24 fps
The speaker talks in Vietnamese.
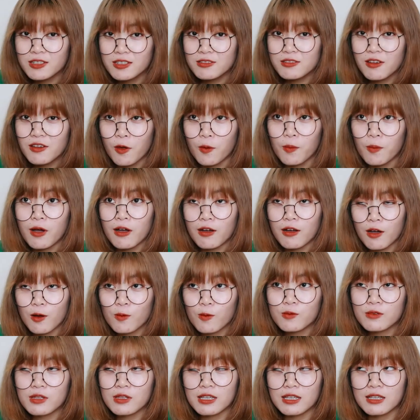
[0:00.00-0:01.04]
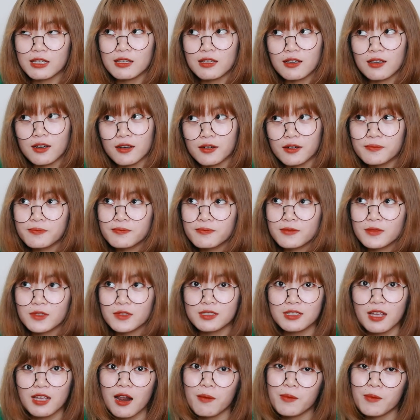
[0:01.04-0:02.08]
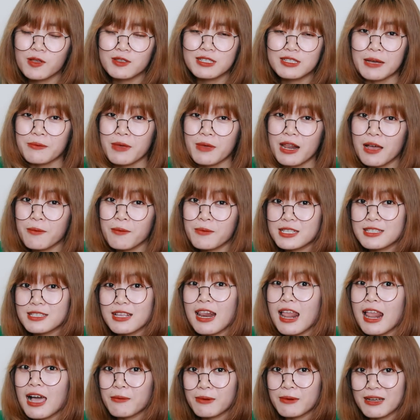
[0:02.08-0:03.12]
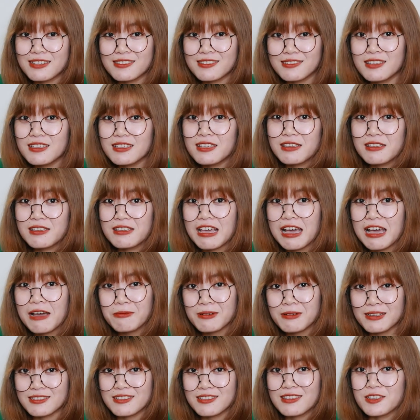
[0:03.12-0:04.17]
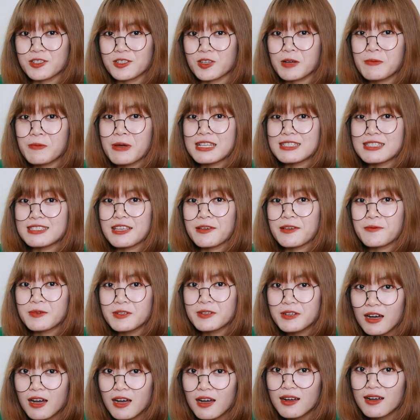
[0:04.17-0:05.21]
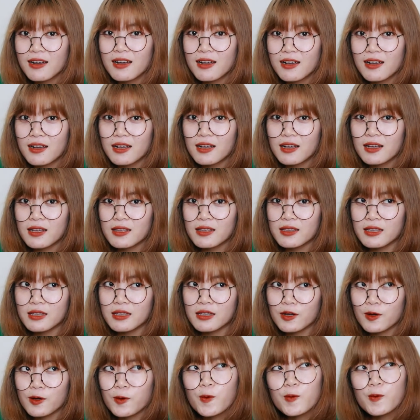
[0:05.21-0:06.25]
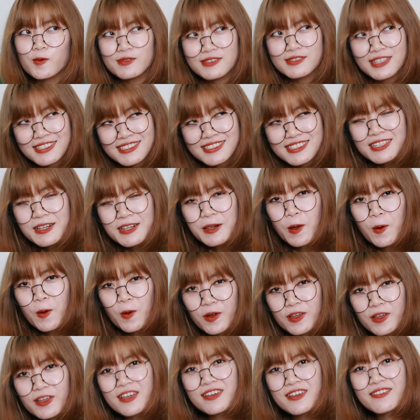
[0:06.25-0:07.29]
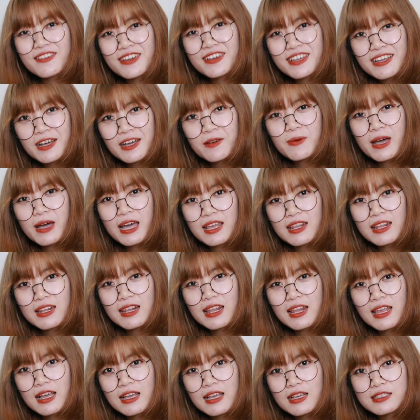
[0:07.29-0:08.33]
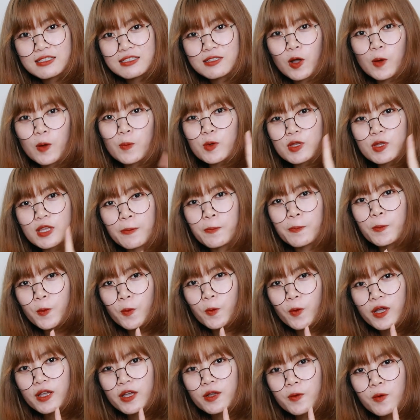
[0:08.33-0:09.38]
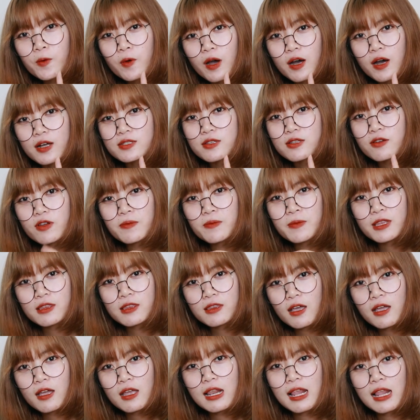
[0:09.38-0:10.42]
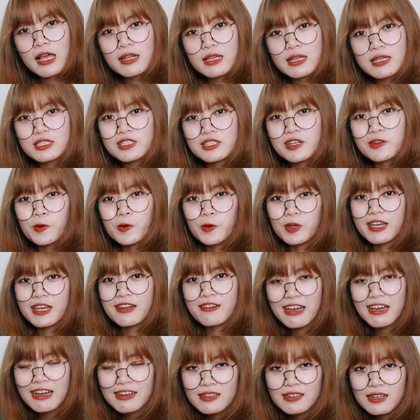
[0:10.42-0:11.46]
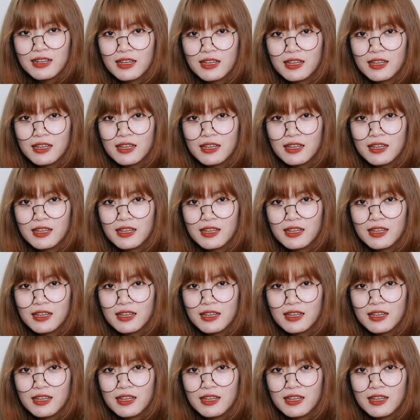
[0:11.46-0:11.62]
Chứ nếu mà không thì chắc là mình chả biết là mình sẽ làm cái gì, up cái gì để cho các bạn xem nữa. Thì cũng rất xin lỗi với các bạn là còn một tập cuối của series miền Tây là đi chợ nổi Cái Răng.